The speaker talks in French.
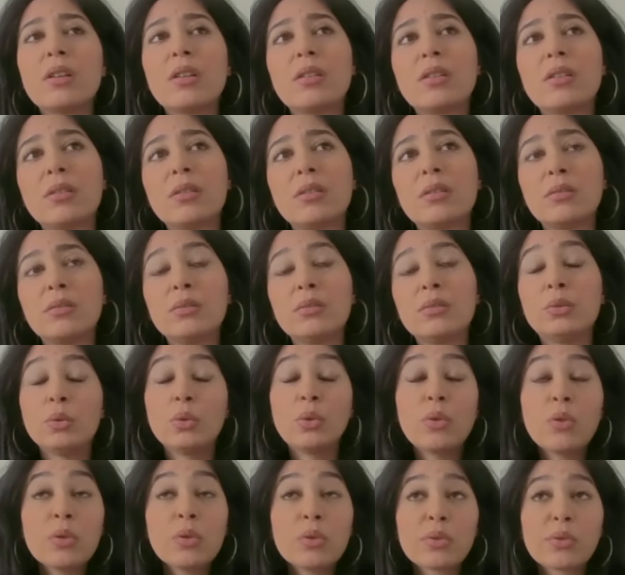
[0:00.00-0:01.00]
euh, de
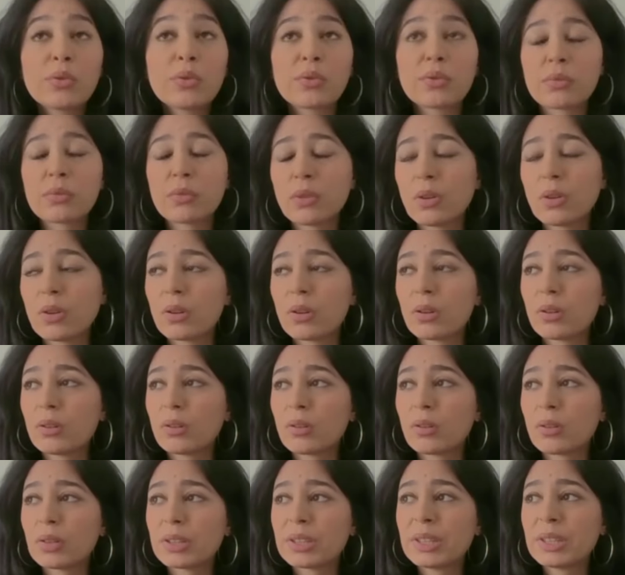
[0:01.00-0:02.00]
gauche
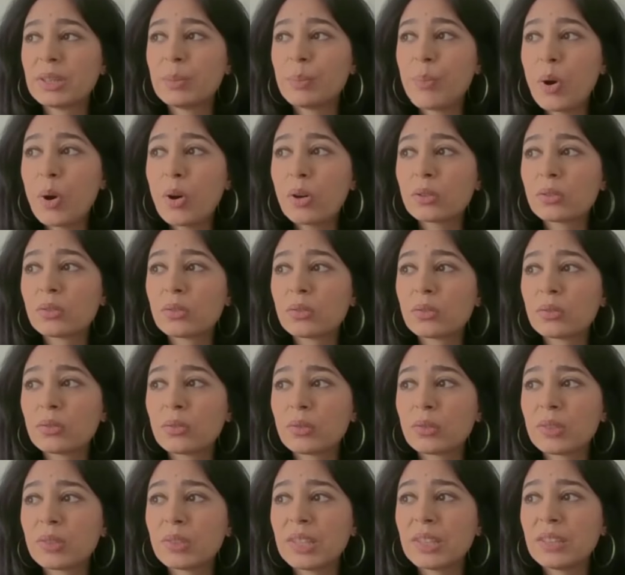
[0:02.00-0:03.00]
euh, qui portent
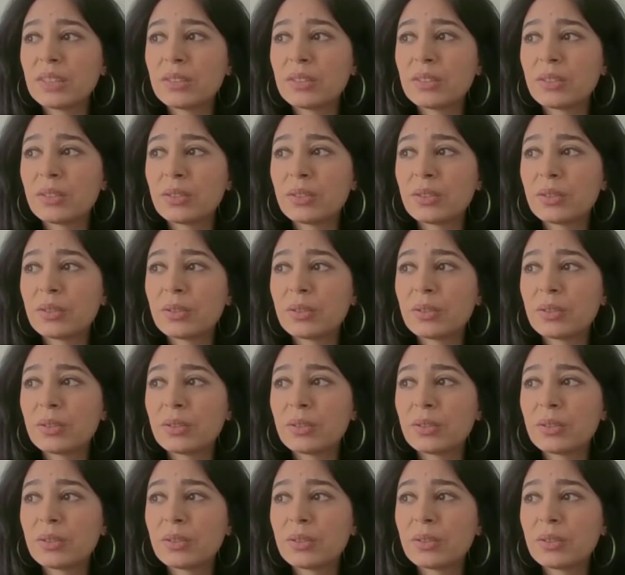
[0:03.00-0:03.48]
cette,